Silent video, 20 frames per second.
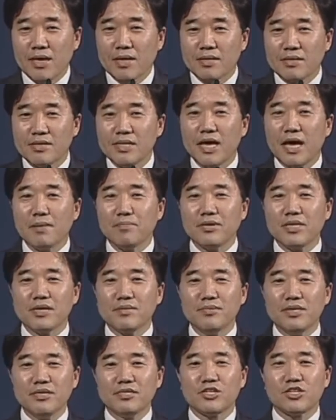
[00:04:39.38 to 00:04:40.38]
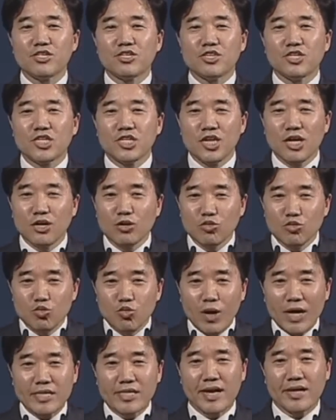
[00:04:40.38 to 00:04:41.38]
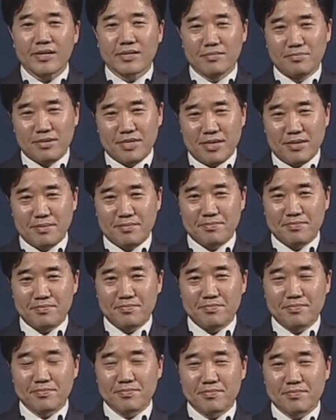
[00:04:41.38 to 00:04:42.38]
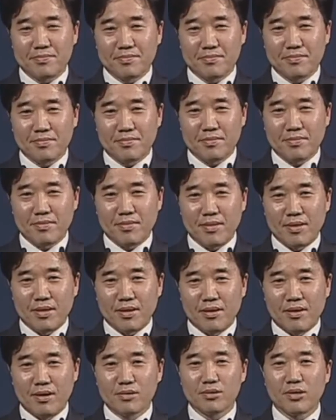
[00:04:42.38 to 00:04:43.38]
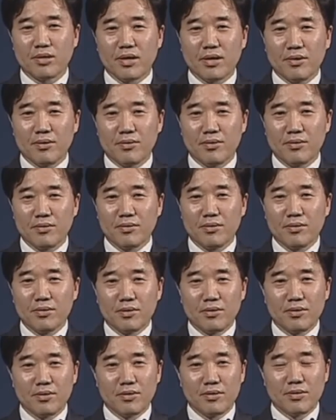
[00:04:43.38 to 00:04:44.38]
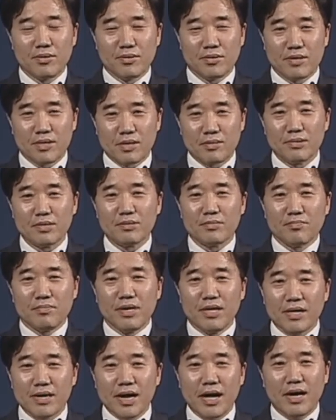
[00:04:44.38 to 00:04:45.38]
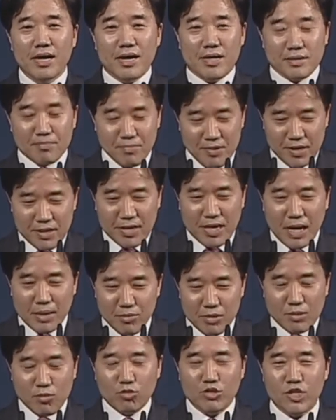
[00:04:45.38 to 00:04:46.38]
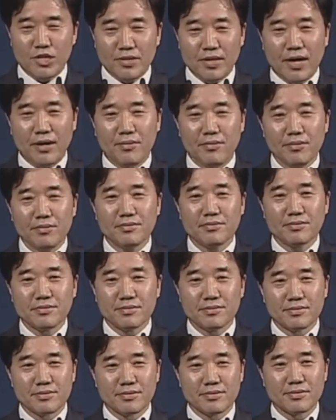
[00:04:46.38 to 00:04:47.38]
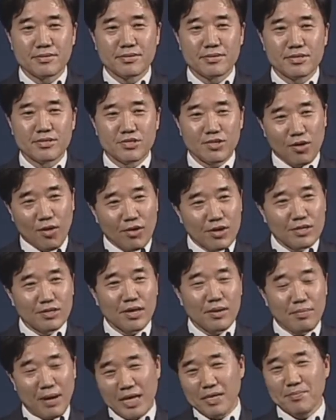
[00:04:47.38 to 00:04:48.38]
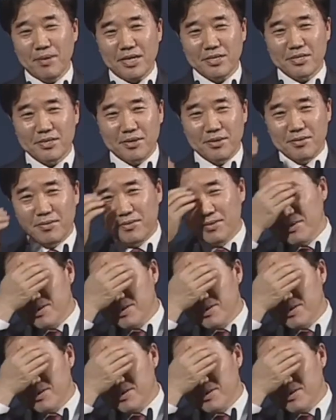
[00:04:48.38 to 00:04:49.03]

그의 믿음을 청구한다는 겁니다. 어떻게 요 여러분 밀가 밀가루로 보셨나요? 저 어릴 때 많이 봤어요.